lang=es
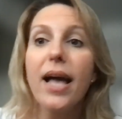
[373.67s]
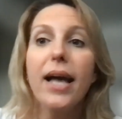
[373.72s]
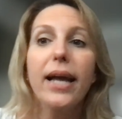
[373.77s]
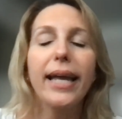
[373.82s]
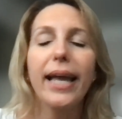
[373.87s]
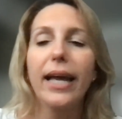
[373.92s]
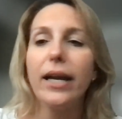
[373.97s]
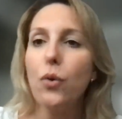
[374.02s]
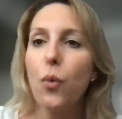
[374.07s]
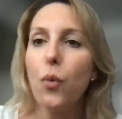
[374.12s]

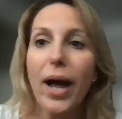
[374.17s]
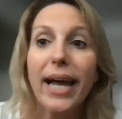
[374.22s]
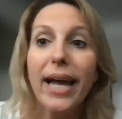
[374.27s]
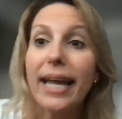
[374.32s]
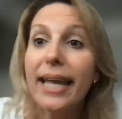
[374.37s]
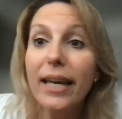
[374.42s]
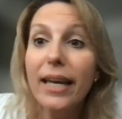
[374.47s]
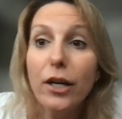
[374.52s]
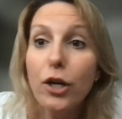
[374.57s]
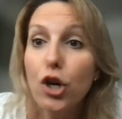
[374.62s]
que no es
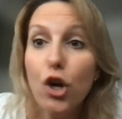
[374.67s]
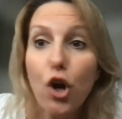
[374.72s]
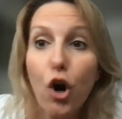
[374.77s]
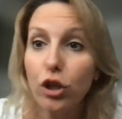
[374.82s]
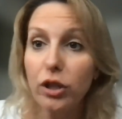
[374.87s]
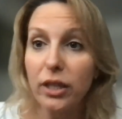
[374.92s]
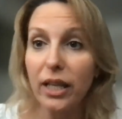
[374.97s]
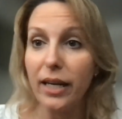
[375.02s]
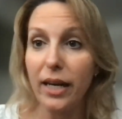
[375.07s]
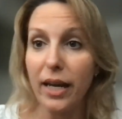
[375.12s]
que
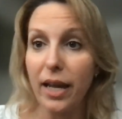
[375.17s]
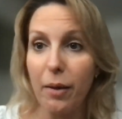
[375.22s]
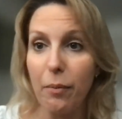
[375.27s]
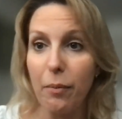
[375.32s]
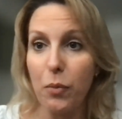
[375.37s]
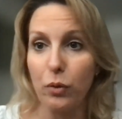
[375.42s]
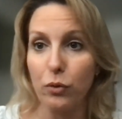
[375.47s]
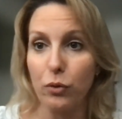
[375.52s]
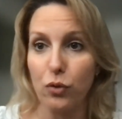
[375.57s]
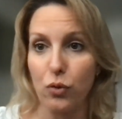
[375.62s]
no
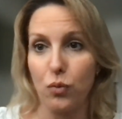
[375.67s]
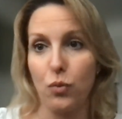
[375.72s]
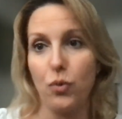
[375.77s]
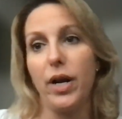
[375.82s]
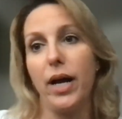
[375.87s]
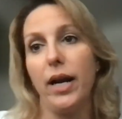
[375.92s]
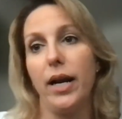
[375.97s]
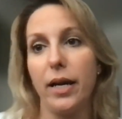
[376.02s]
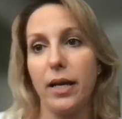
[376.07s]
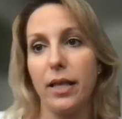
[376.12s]
tenemos
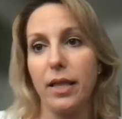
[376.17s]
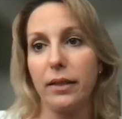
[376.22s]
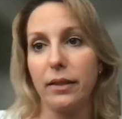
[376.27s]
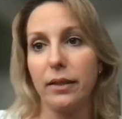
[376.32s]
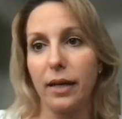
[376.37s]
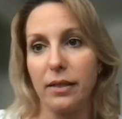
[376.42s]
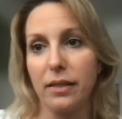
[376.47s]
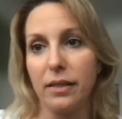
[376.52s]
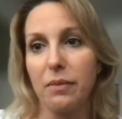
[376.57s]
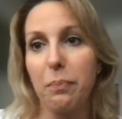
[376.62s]
una ley de
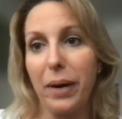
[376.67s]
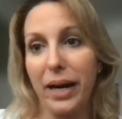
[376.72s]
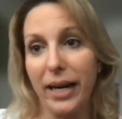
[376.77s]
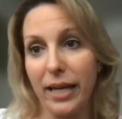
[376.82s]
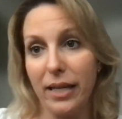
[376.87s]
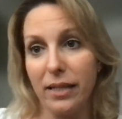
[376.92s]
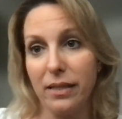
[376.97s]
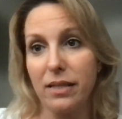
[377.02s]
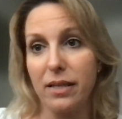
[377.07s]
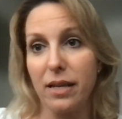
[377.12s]

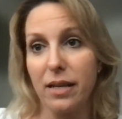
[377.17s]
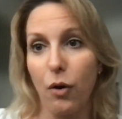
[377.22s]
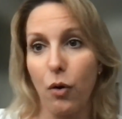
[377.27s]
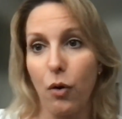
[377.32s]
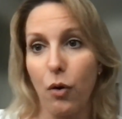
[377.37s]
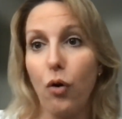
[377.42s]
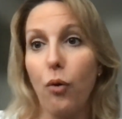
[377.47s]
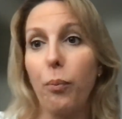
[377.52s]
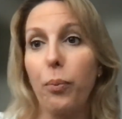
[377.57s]
transparencia, ojo,